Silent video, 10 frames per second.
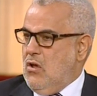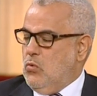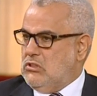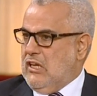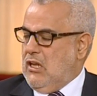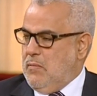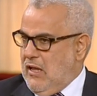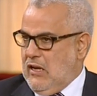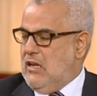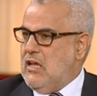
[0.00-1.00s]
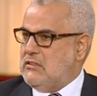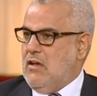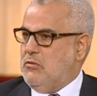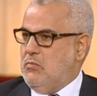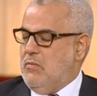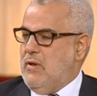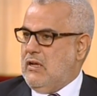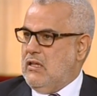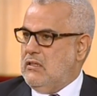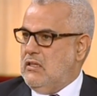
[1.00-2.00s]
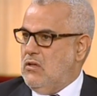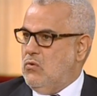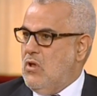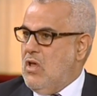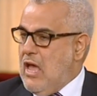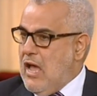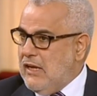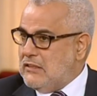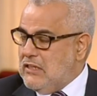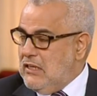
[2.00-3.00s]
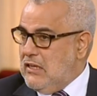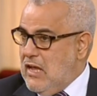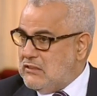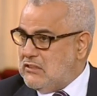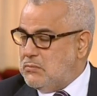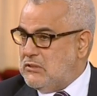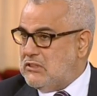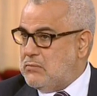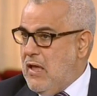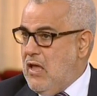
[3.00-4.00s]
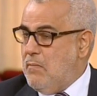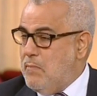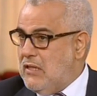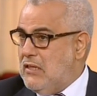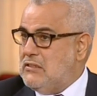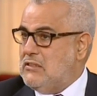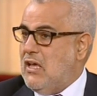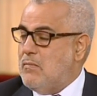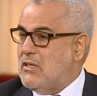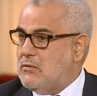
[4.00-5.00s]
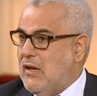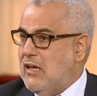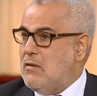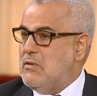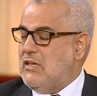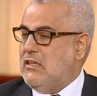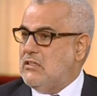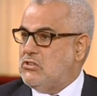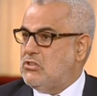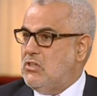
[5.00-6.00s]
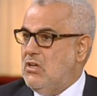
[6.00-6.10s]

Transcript: والصيد البحري اللي احتفظ بالمكان ديالو عيطت عليه نهار السبت الصباح من بعد الانتخابات باقي انا ما تعينش